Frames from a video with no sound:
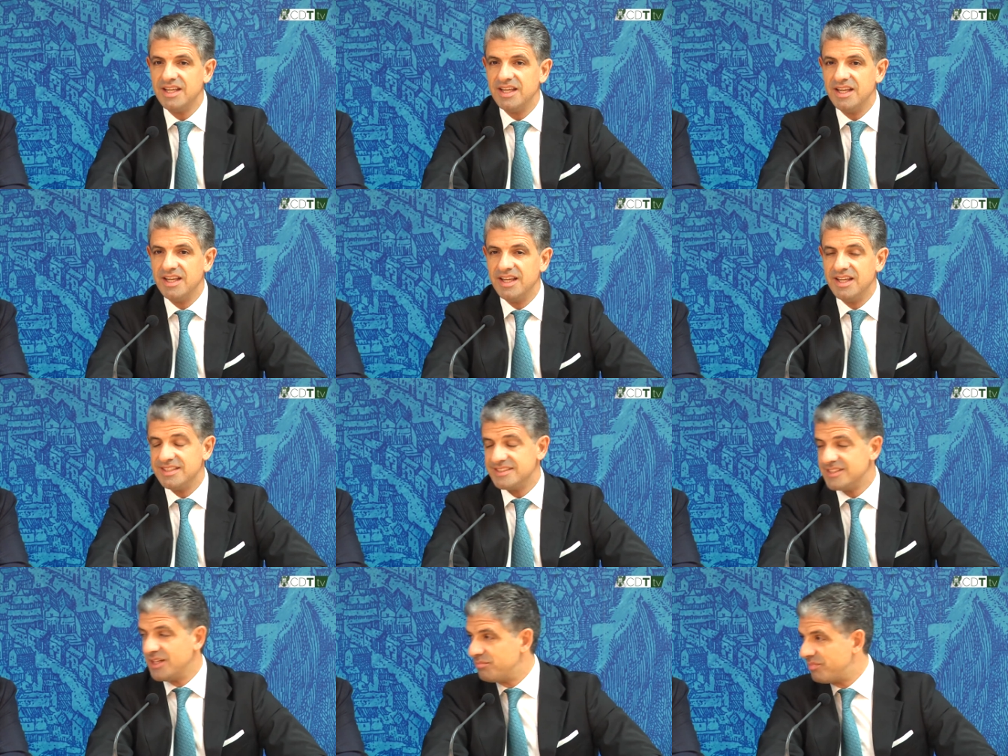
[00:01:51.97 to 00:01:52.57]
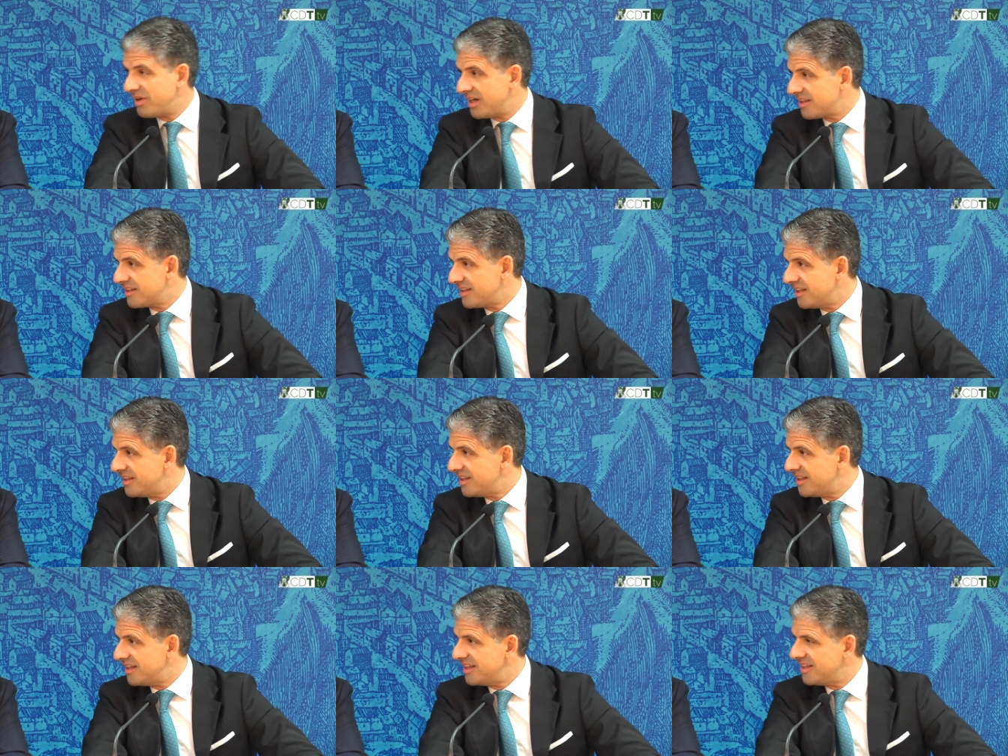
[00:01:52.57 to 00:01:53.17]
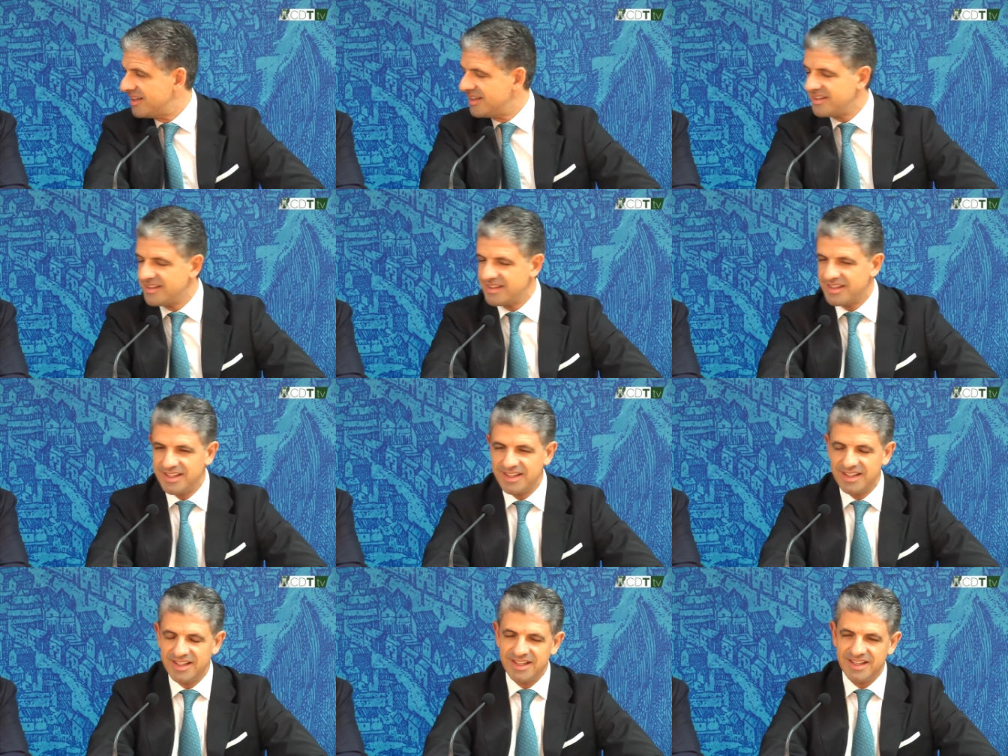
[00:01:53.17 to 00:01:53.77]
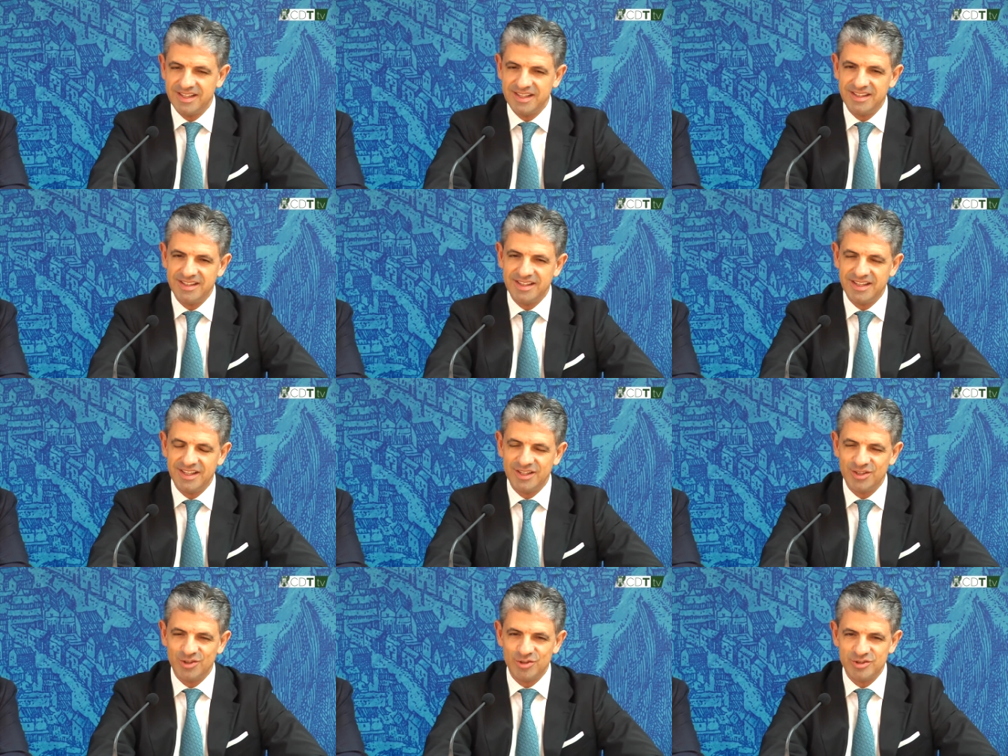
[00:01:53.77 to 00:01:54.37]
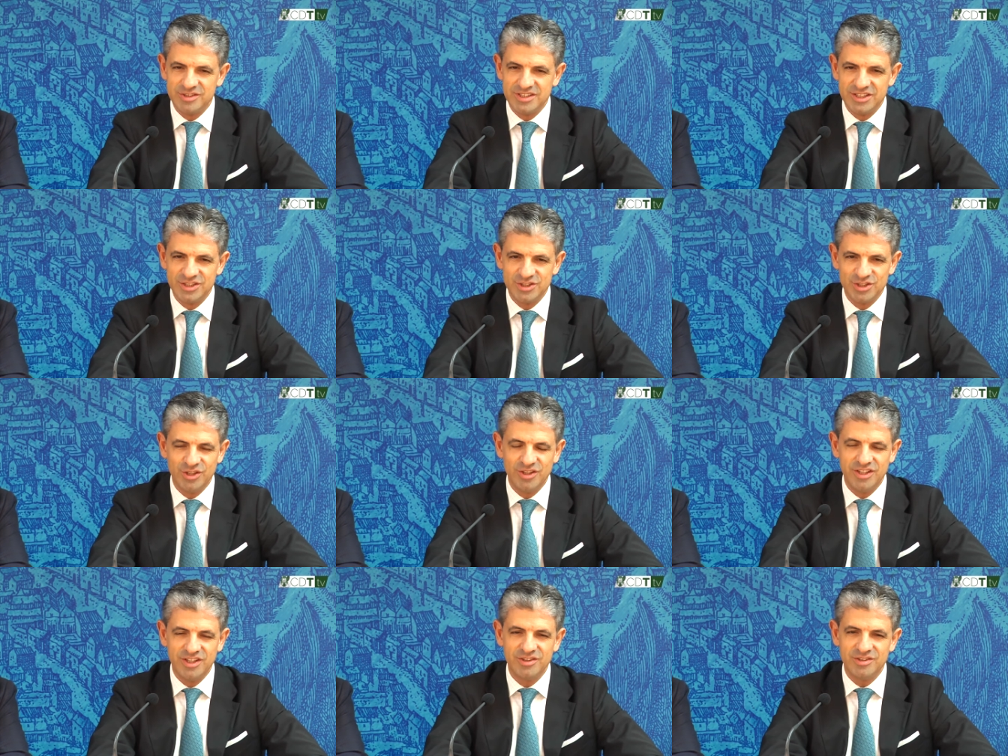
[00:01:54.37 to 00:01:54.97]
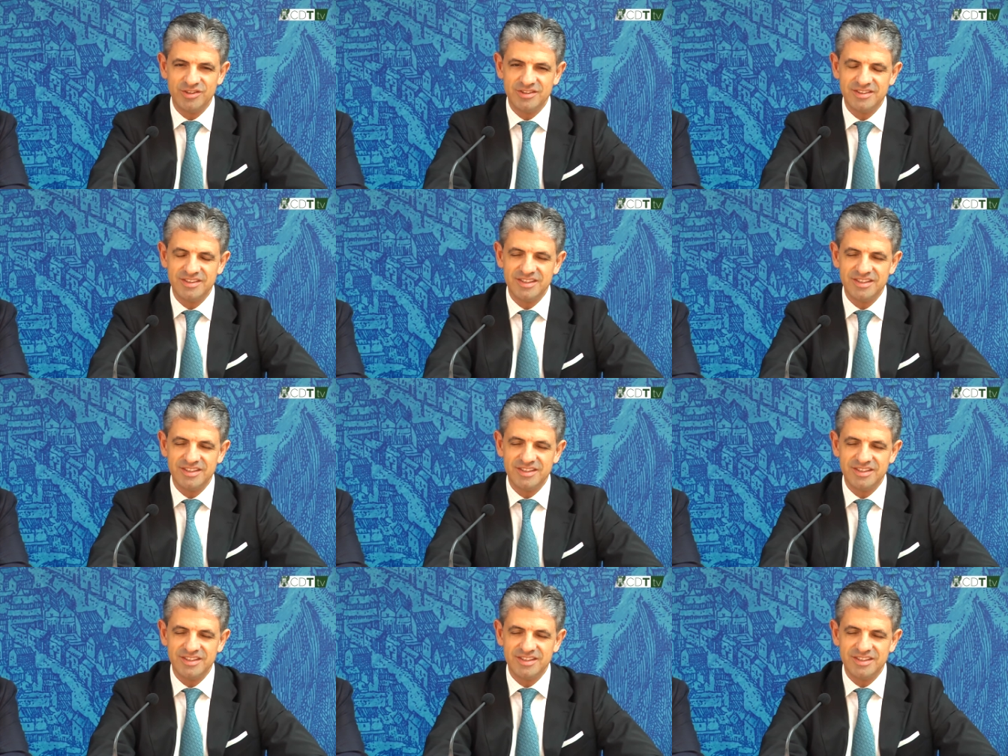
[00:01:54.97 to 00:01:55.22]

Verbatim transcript: eh, ser parte del consistorio